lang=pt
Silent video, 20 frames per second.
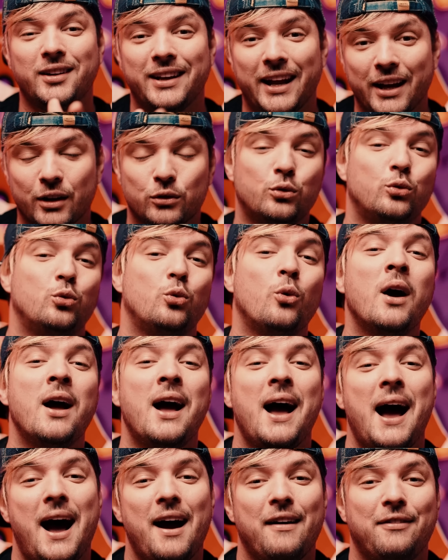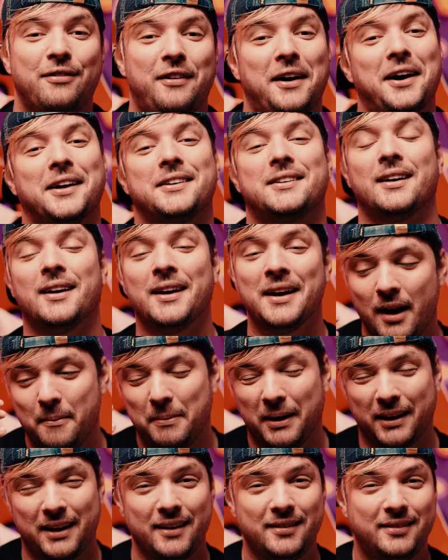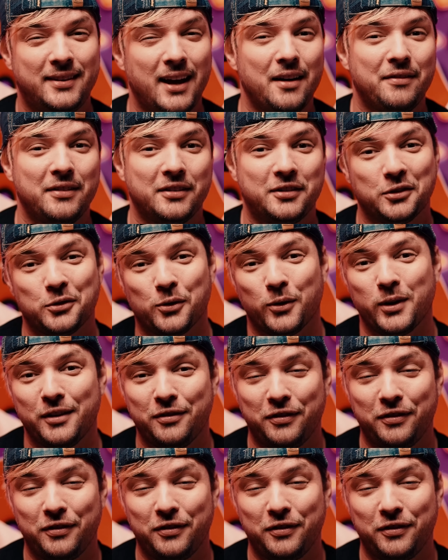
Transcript: dentro do Avata. Para que serve esse drone?